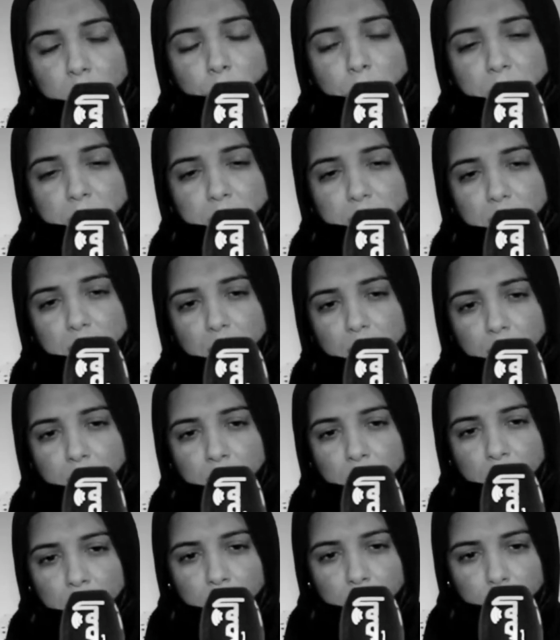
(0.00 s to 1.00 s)
المرض ديال
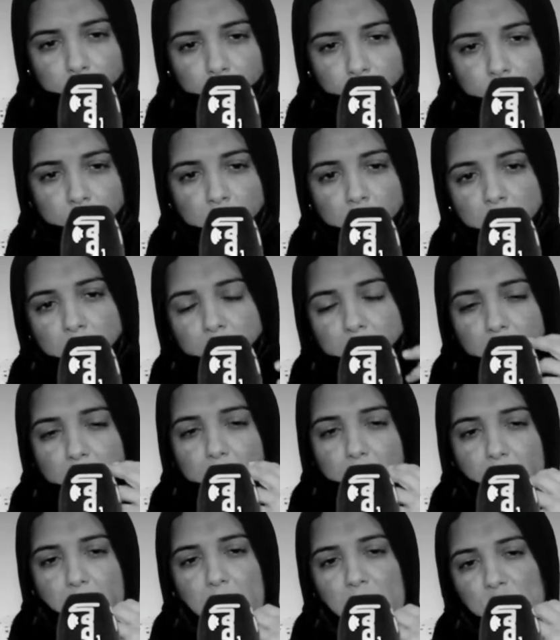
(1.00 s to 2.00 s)
الله كاين
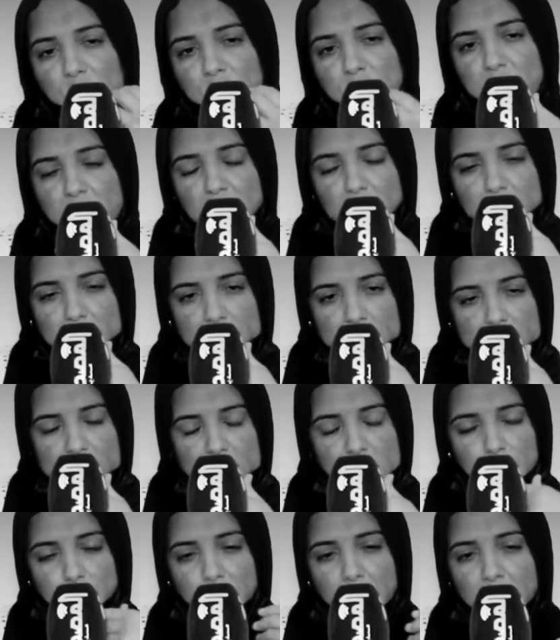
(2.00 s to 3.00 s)
اللي كتشكي عليه
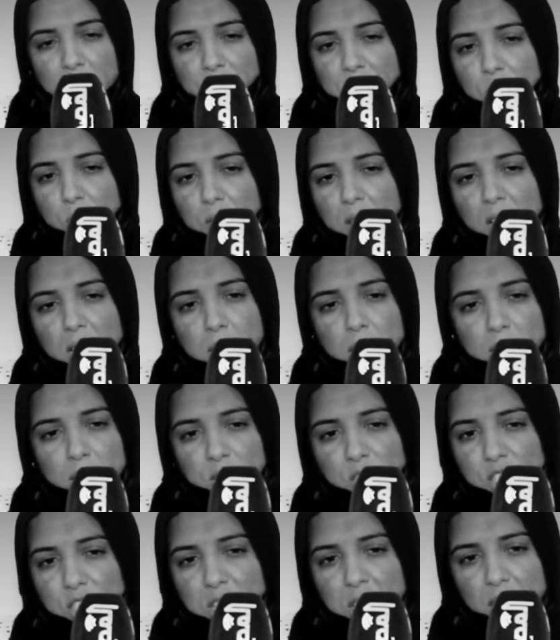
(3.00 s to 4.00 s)
كتبقاي فيه وكاين اللي
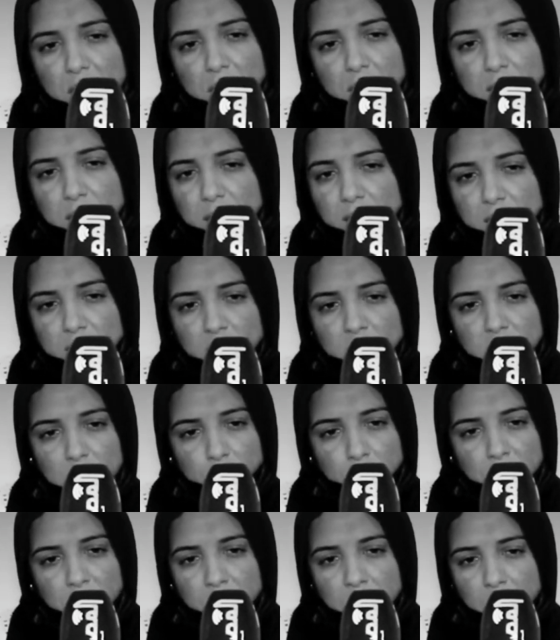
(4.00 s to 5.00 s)
كتشكي عليه
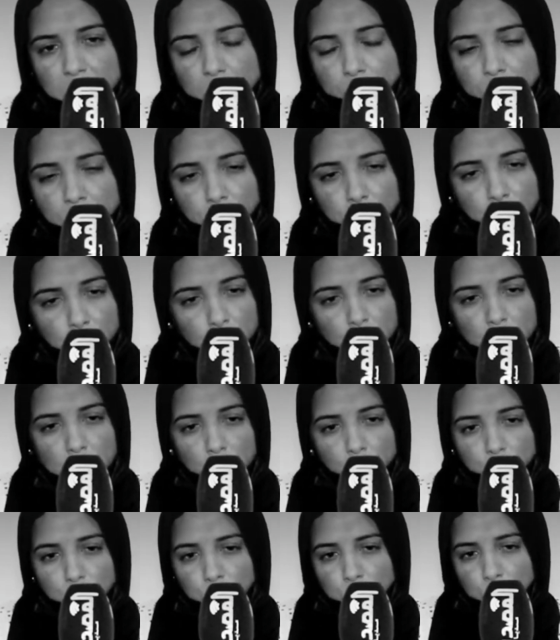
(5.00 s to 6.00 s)
كيستهزئ منك على المرض
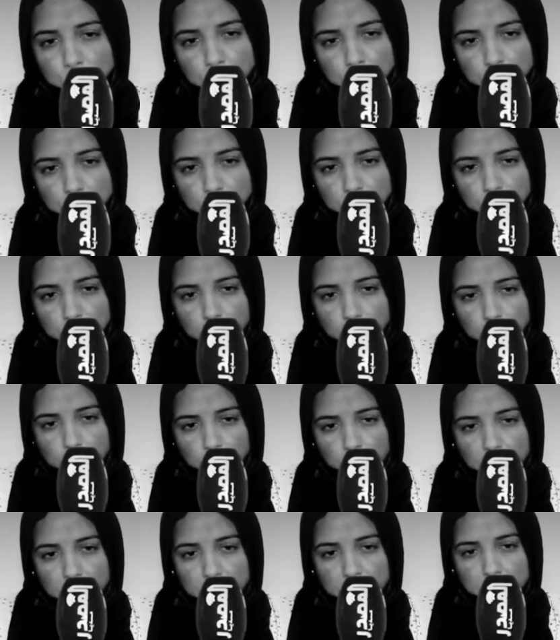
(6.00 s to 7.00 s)
كله وشنو
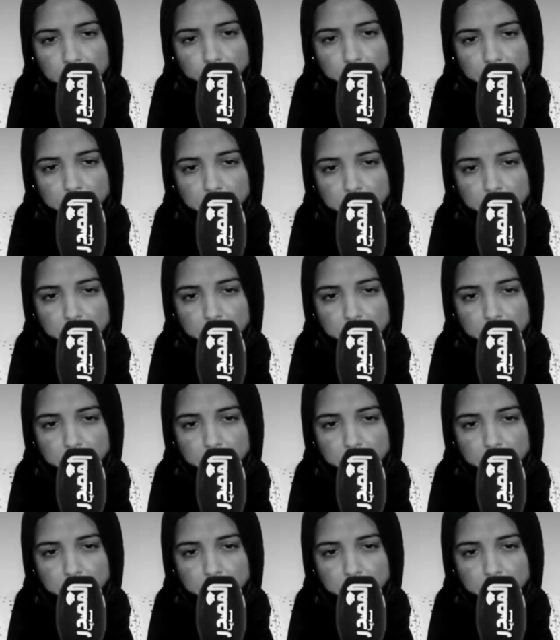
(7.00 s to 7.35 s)
وليني المرض